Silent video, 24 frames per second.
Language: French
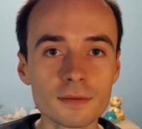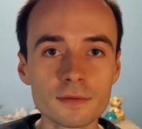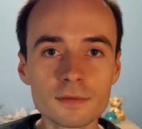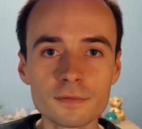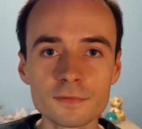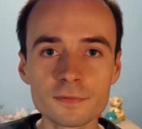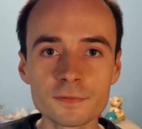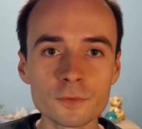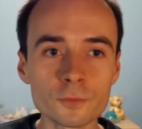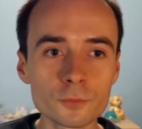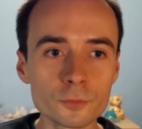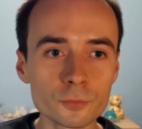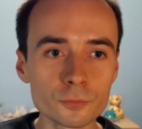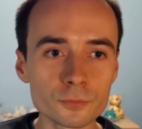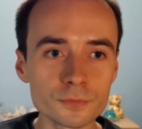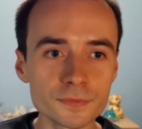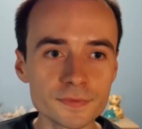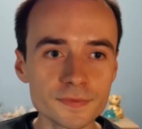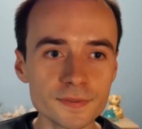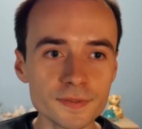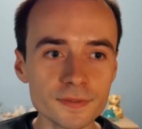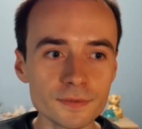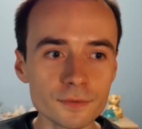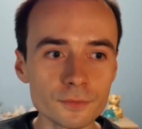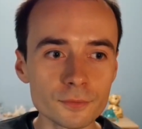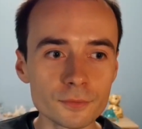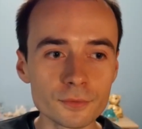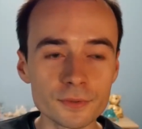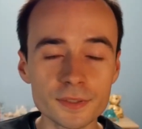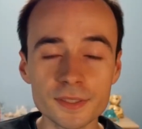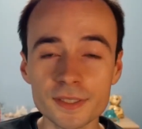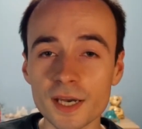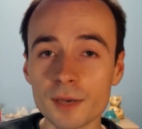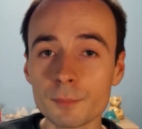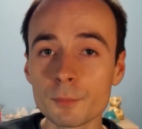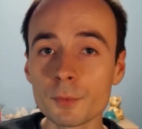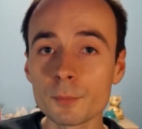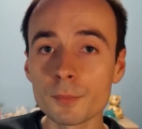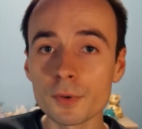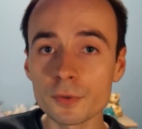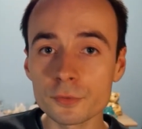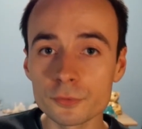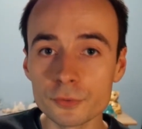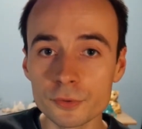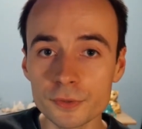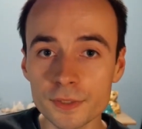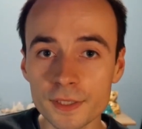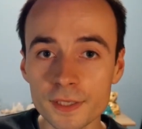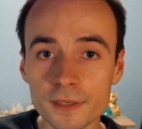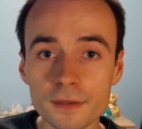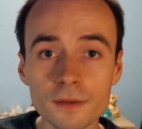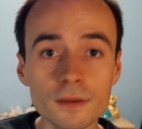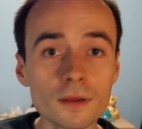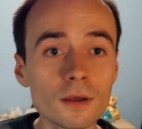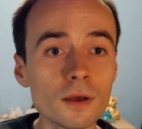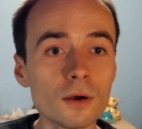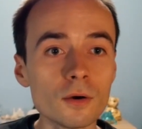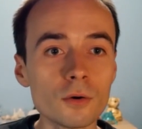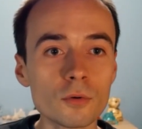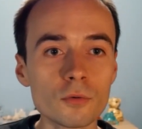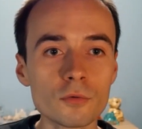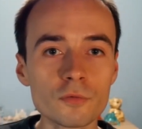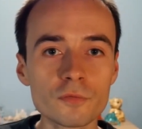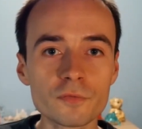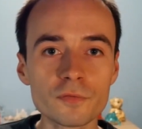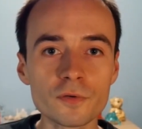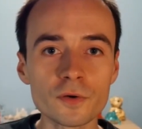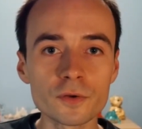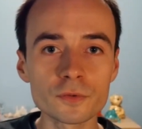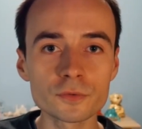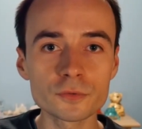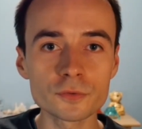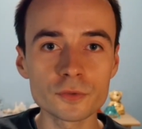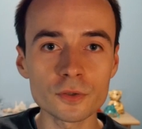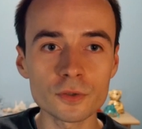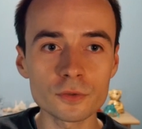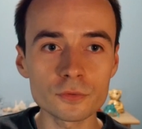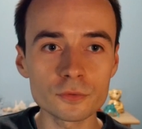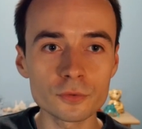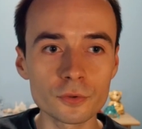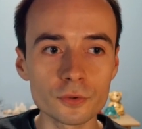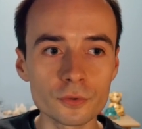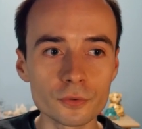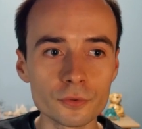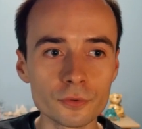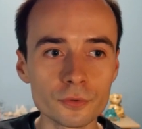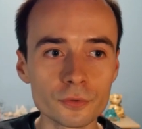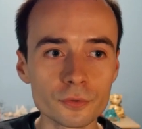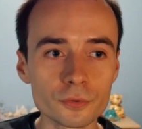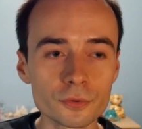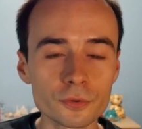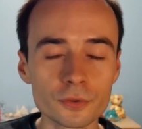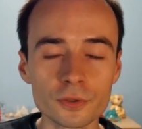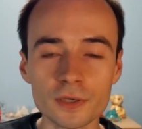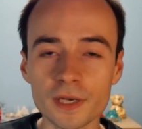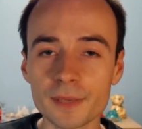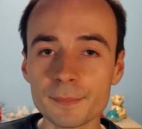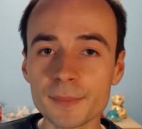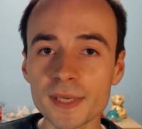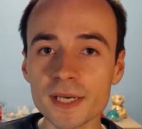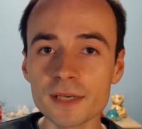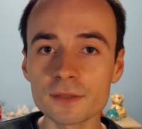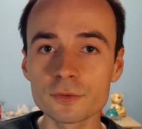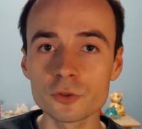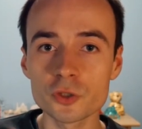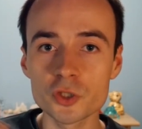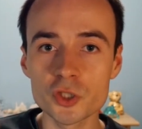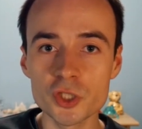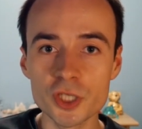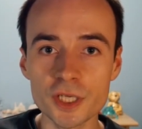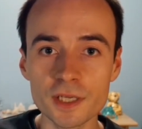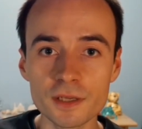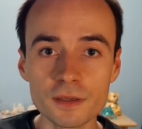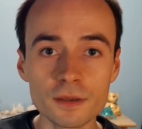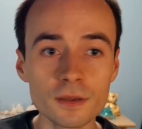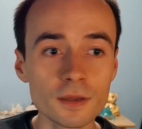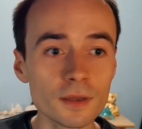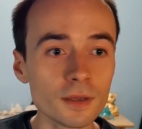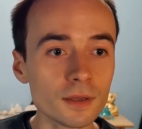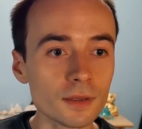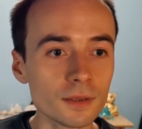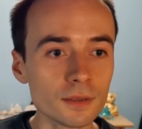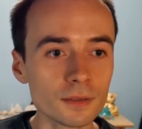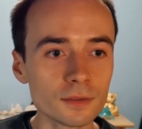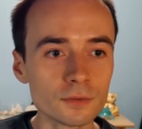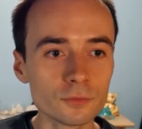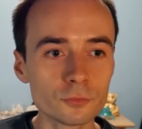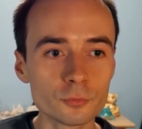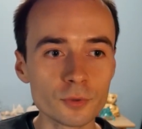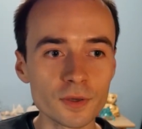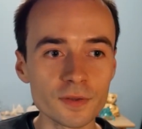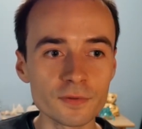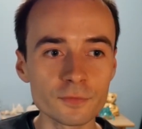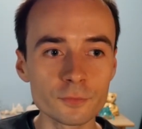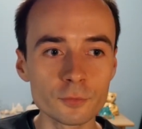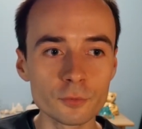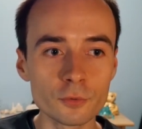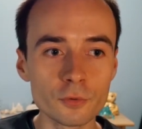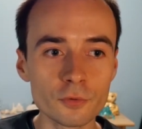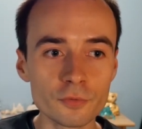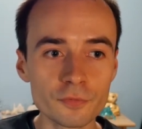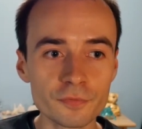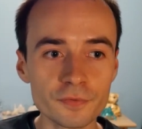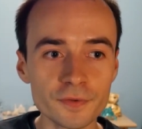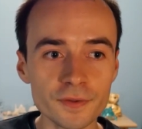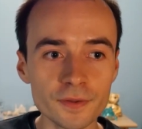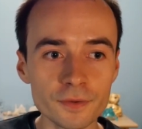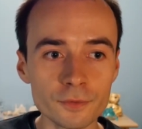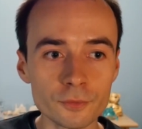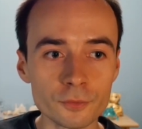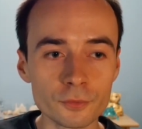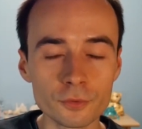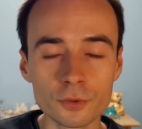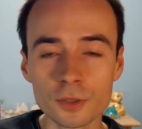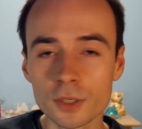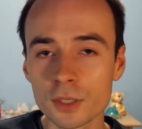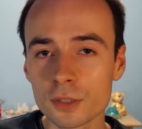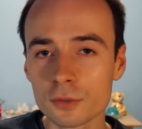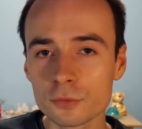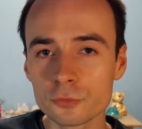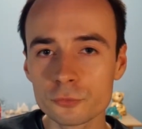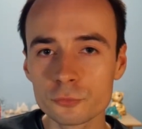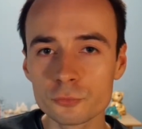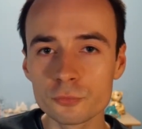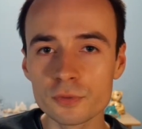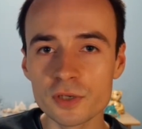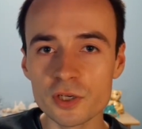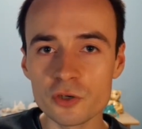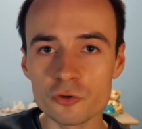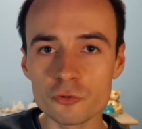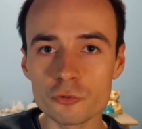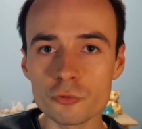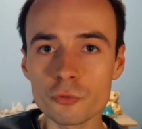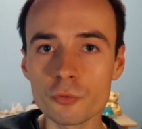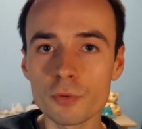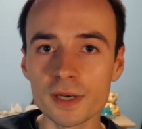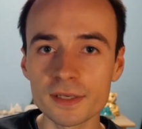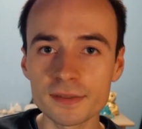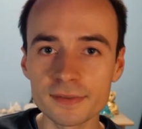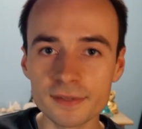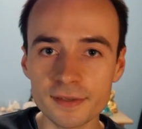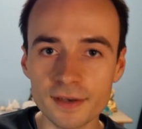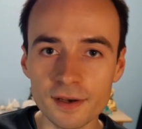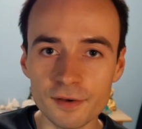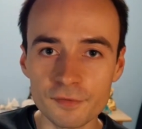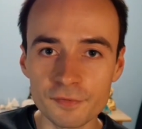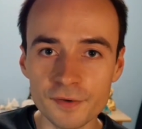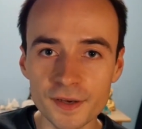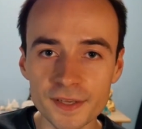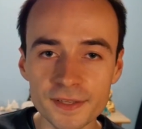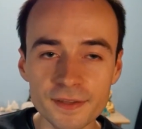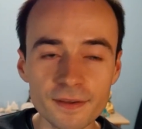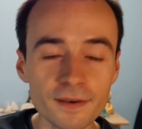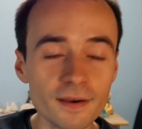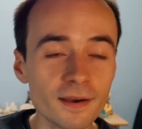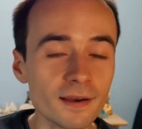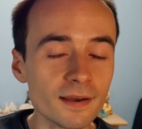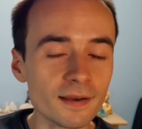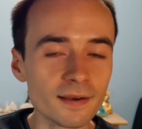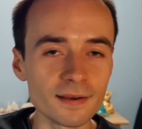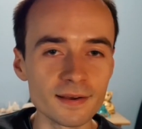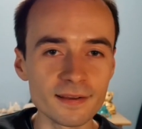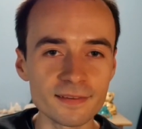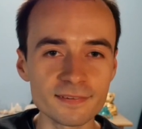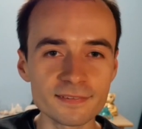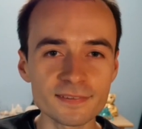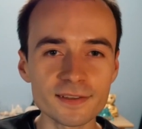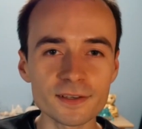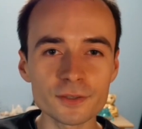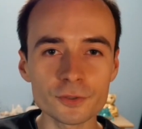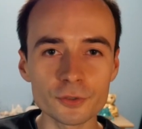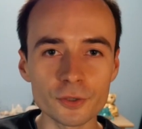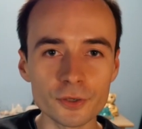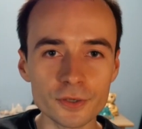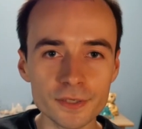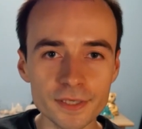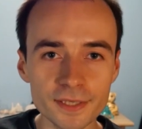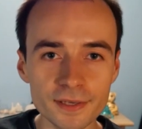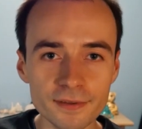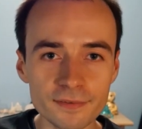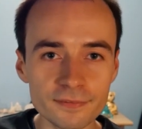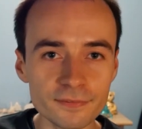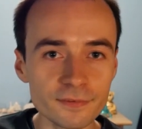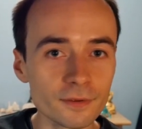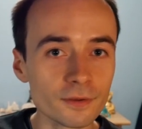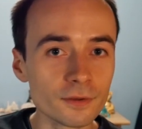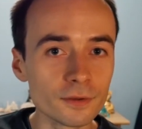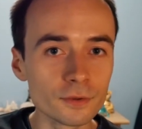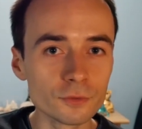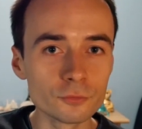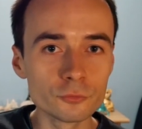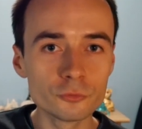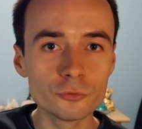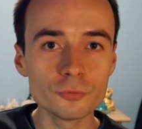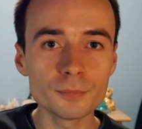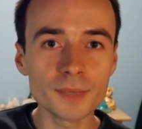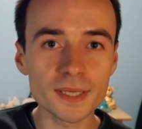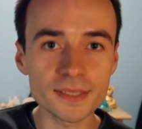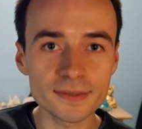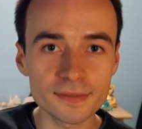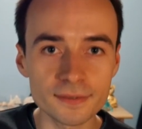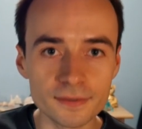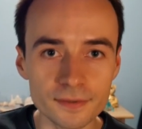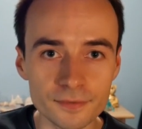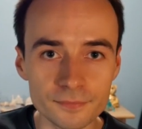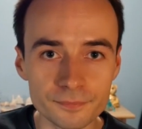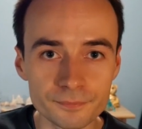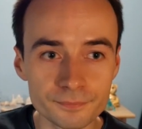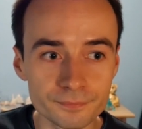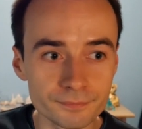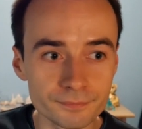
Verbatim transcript: Sans compter qu'à un moment donné, on va entendre que la mère de Jay doit se lever tous les jours où elle travaille à 5h15 du matin.